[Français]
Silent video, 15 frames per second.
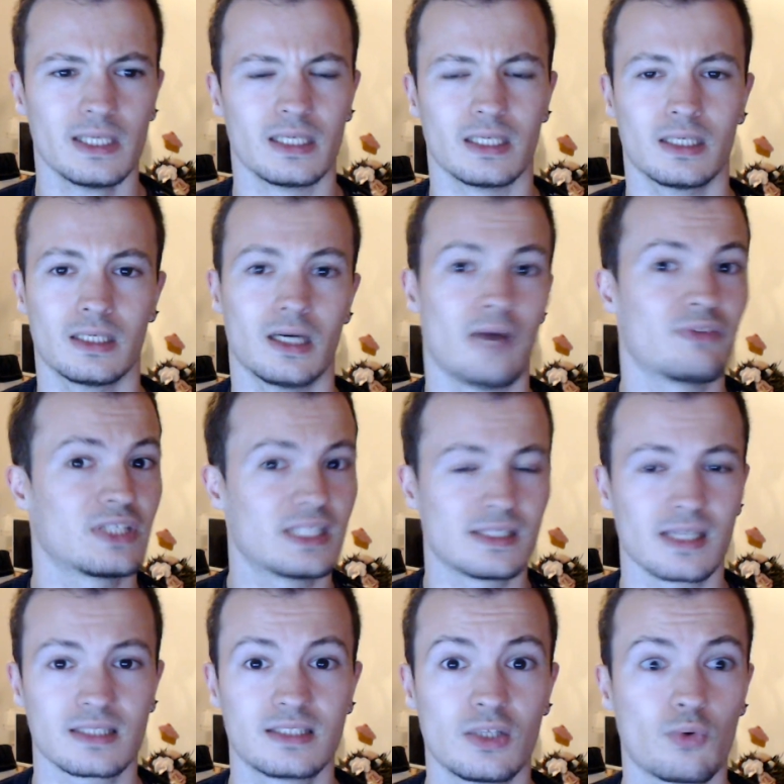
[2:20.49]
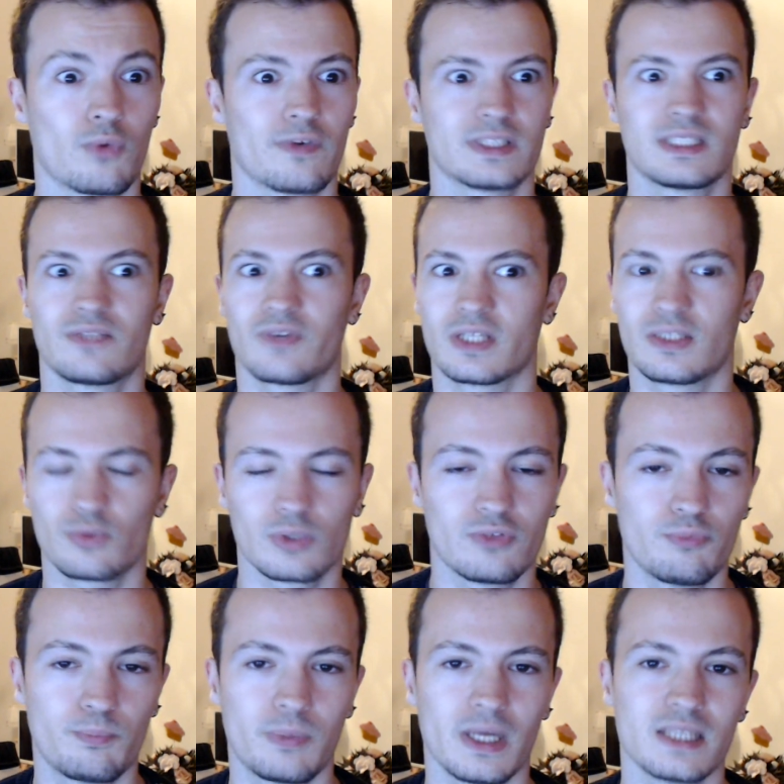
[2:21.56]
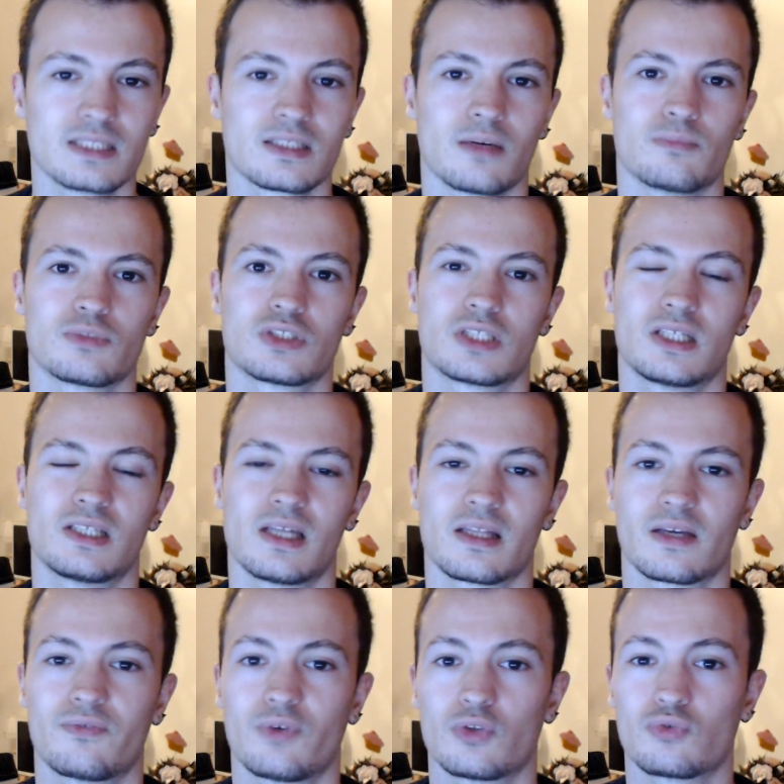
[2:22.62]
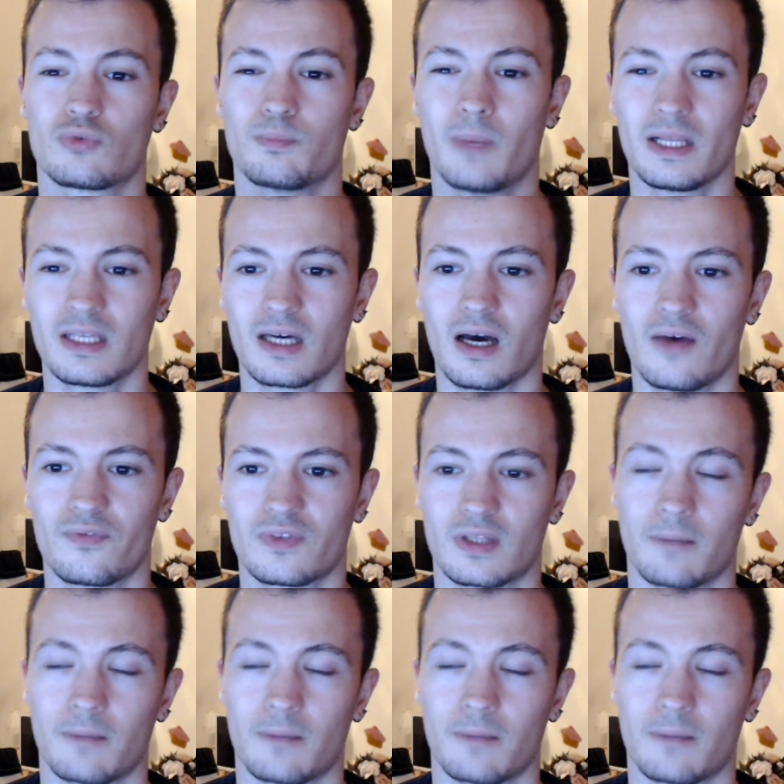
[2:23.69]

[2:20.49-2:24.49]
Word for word: Euh, avec des articles, on va essayer de faire des trucs qui vous plaisent, comme j'ai dit la dernière fois, donc Minecraft.